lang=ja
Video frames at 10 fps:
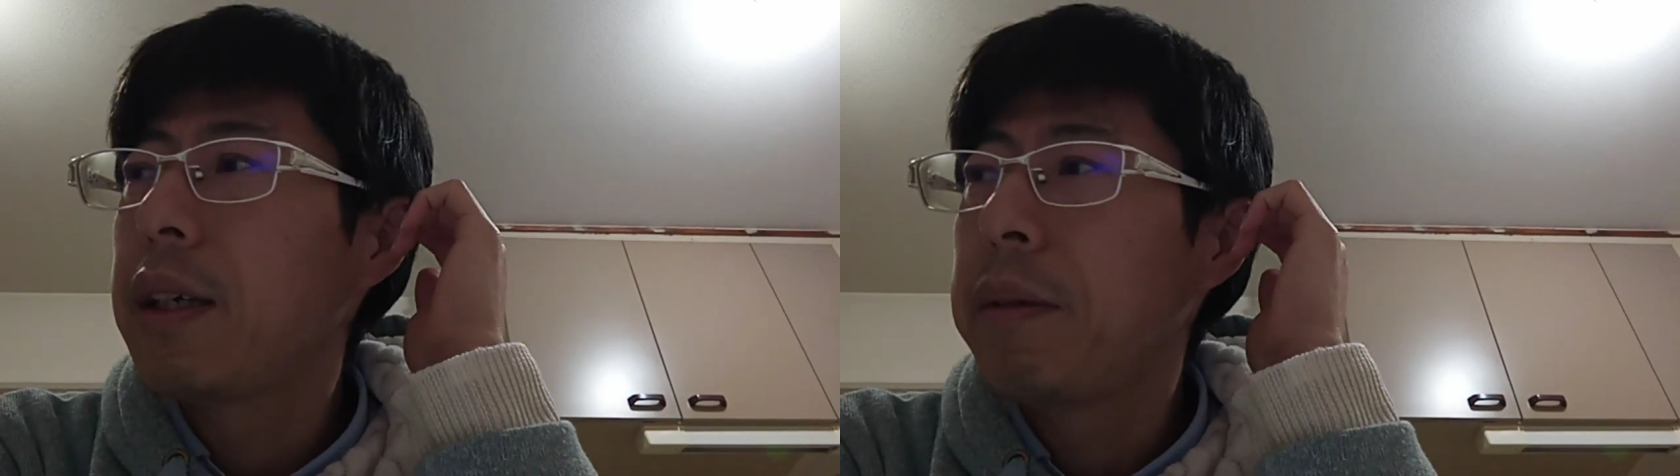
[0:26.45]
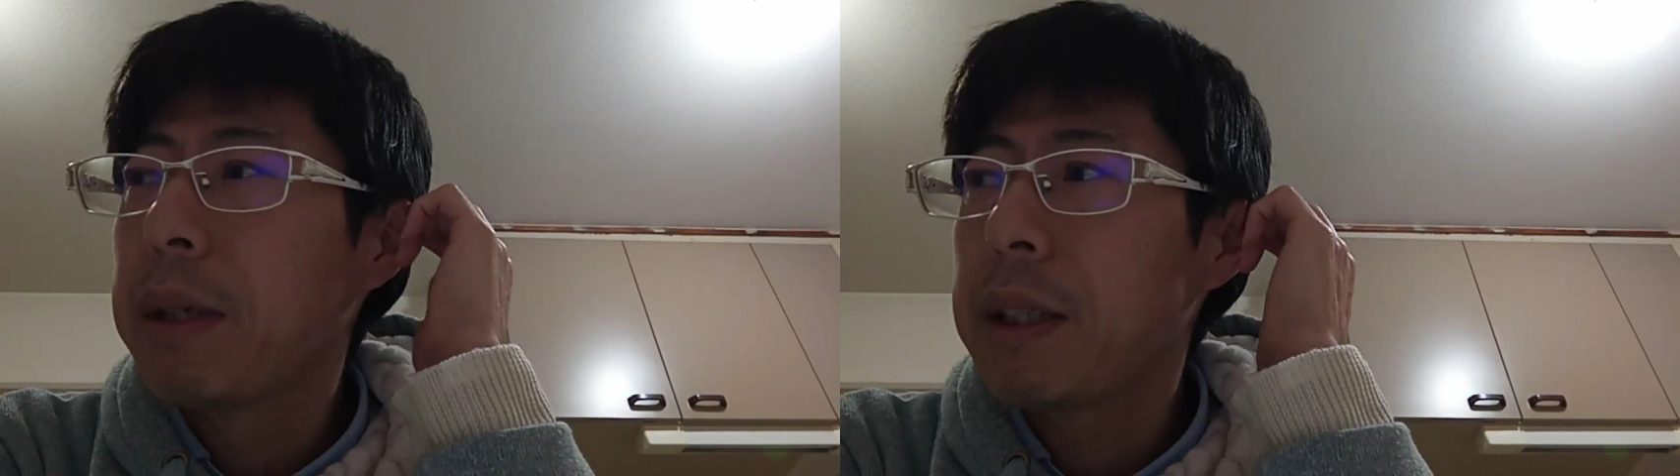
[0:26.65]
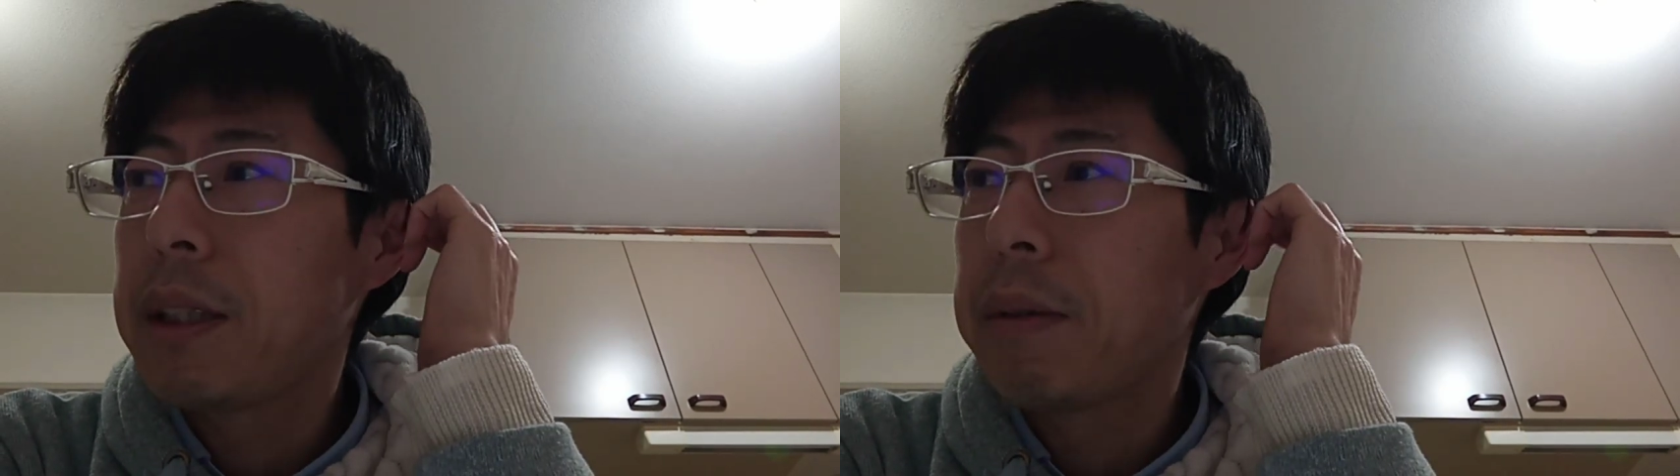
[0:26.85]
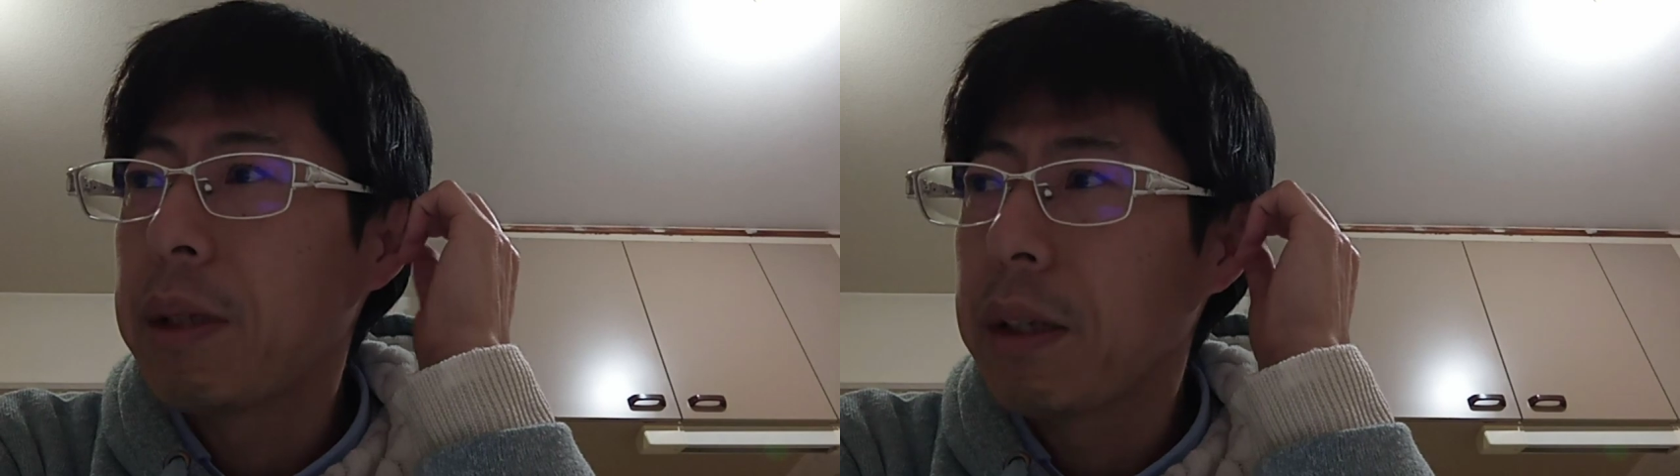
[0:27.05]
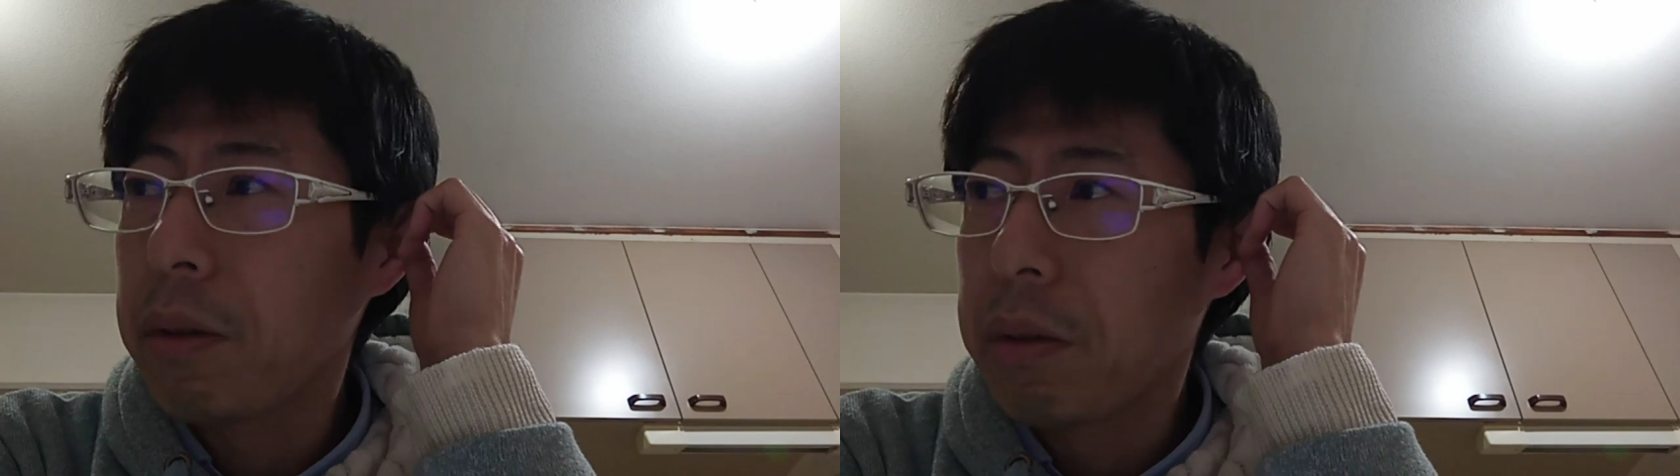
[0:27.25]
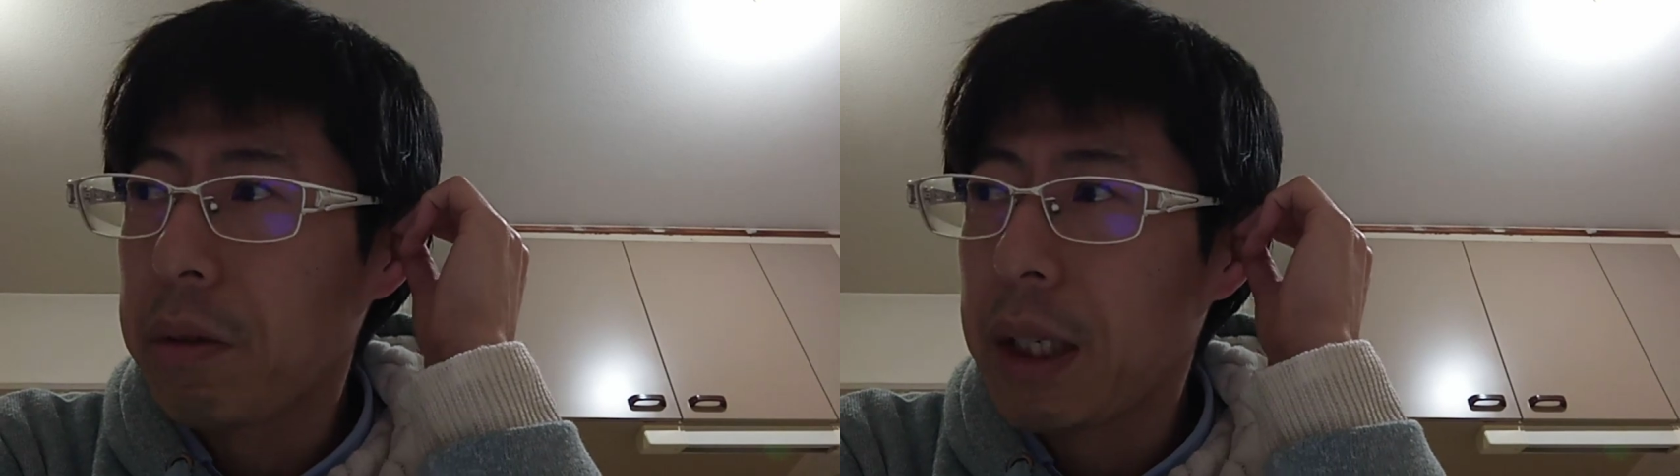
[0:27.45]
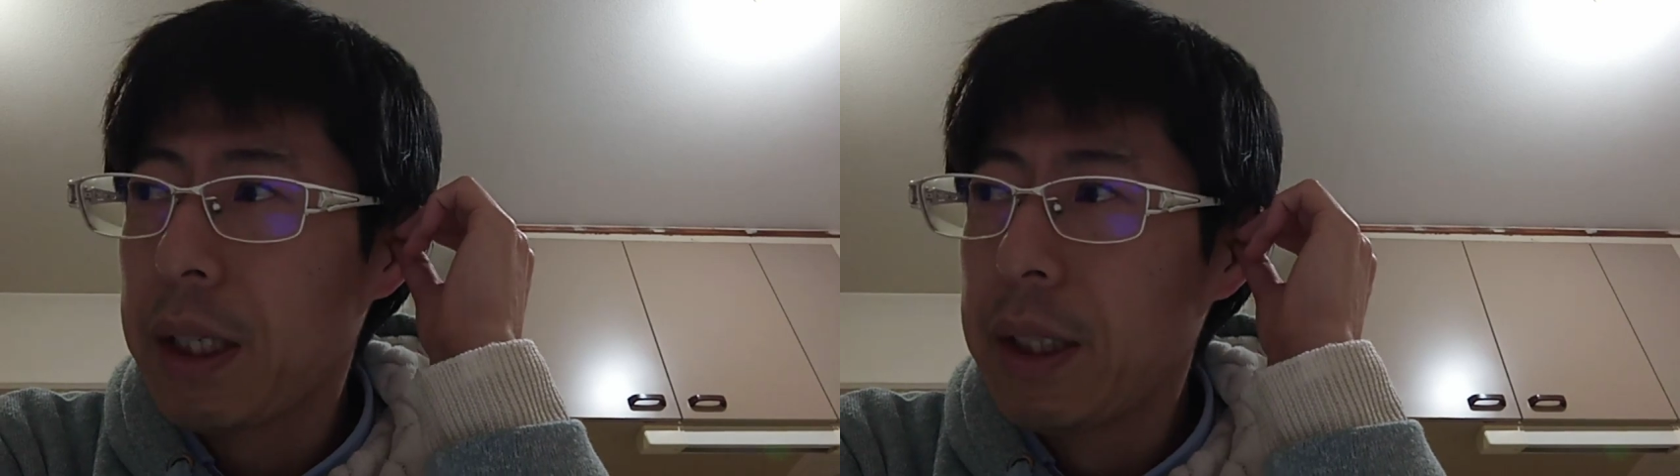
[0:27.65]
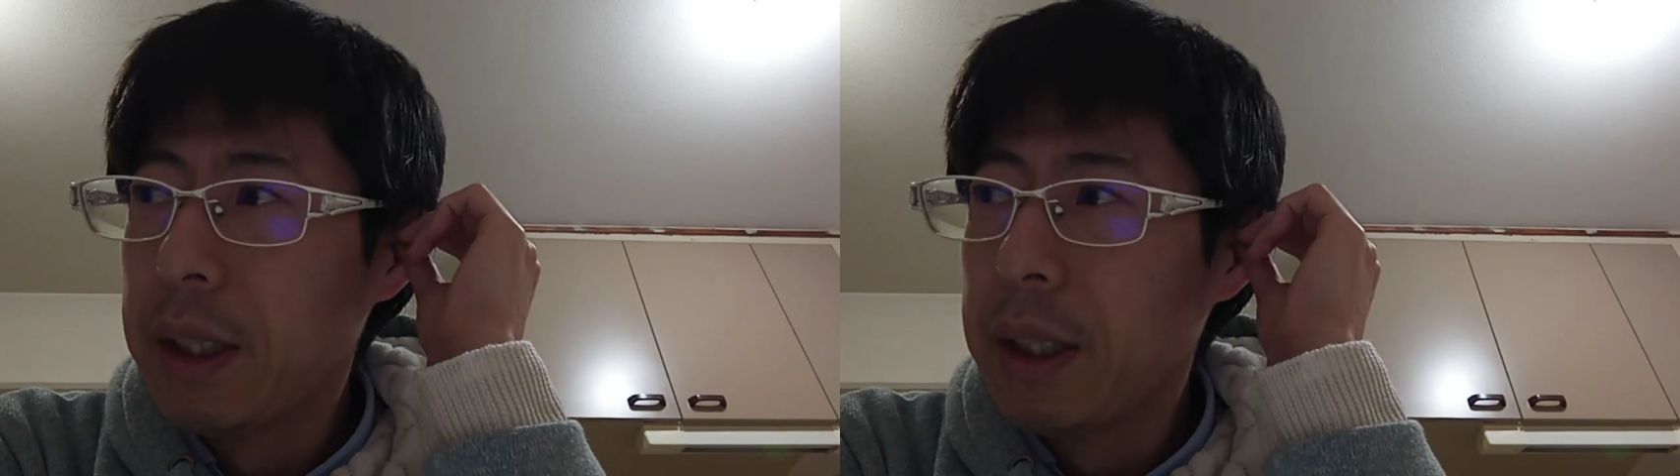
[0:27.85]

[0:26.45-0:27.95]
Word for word: 今調べたところで。